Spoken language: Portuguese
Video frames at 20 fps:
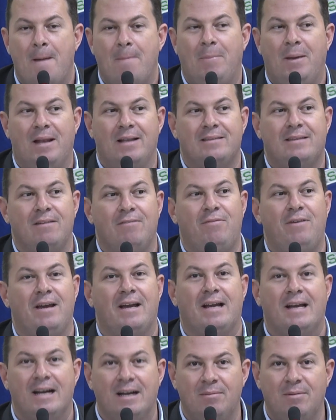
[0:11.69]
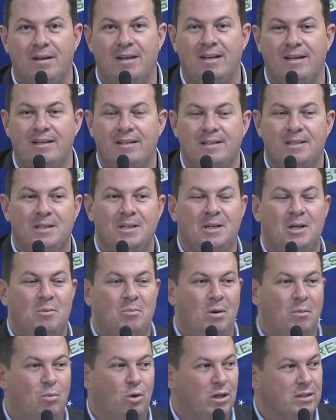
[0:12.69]
pela TV Câmara.
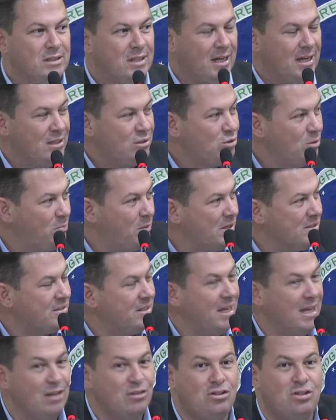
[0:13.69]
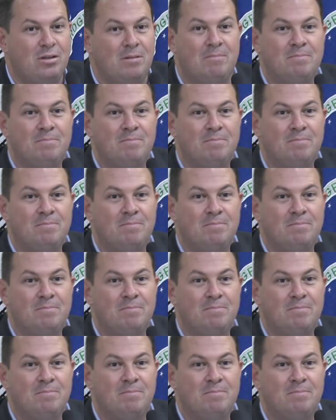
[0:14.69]
Uma boa tarde. Senhor presidente,